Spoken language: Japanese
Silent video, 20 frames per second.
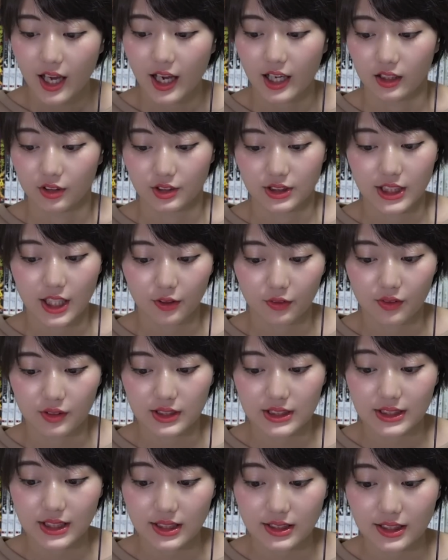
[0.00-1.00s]
あの参考
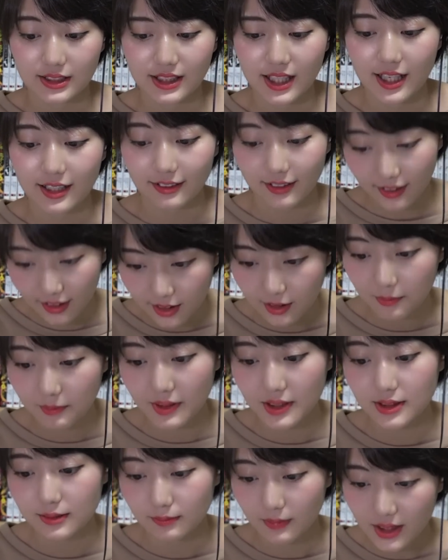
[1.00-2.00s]
にさせていただき
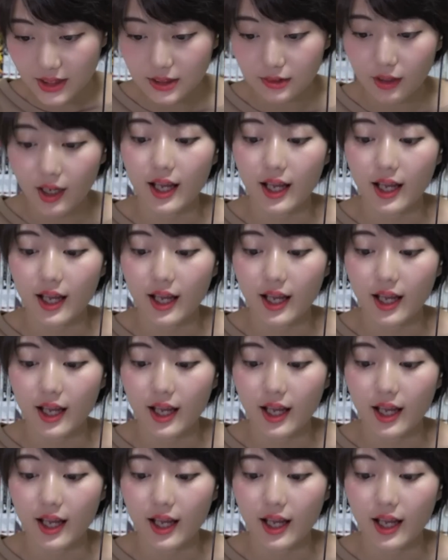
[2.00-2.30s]
ますまず